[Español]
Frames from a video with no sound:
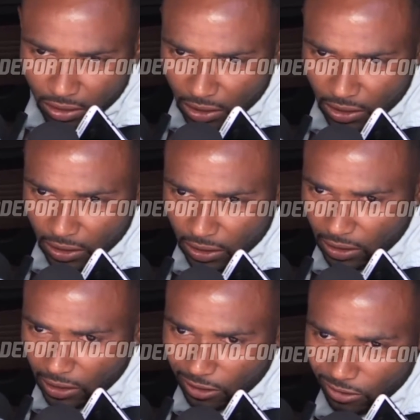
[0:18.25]

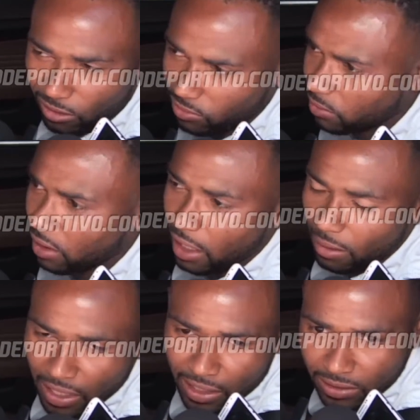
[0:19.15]
Y no vengo acá a
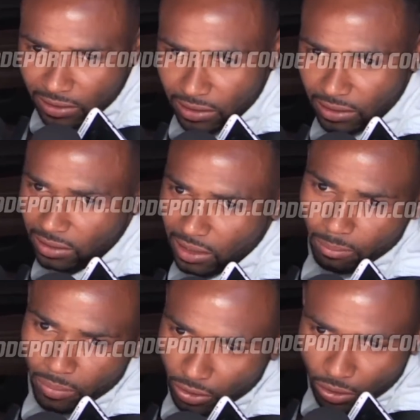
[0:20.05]
hablar y decir, ¿sabes qué?
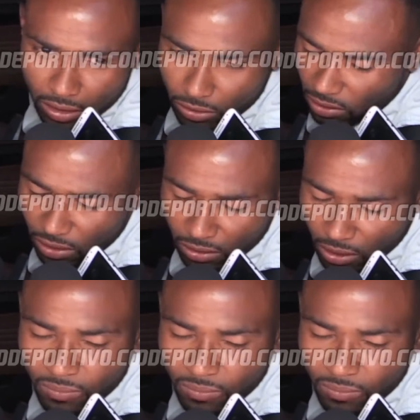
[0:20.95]
Perdónanos. No, no, no.